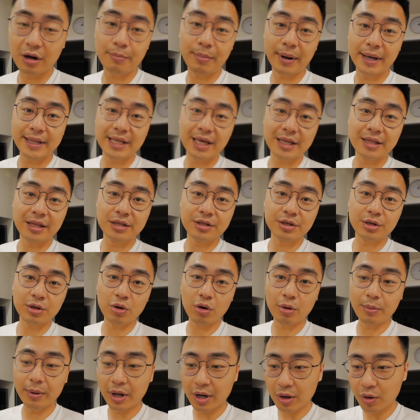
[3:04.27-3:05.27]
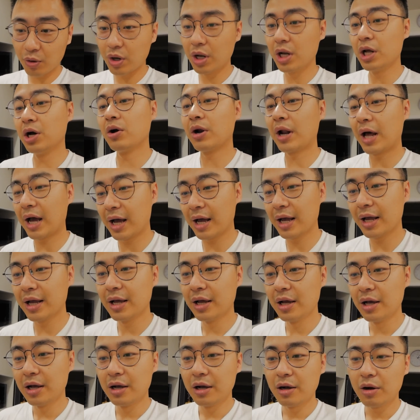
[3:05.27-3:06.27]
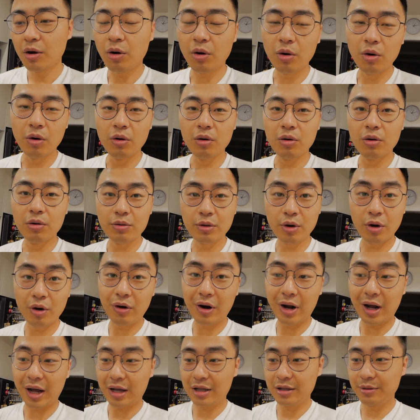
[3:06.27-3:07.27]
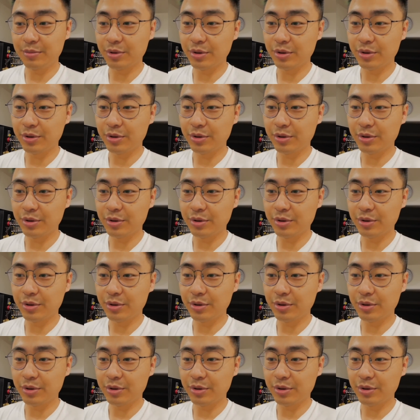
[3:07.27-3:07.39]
白天呢，就是我们轮流来哄 Nora。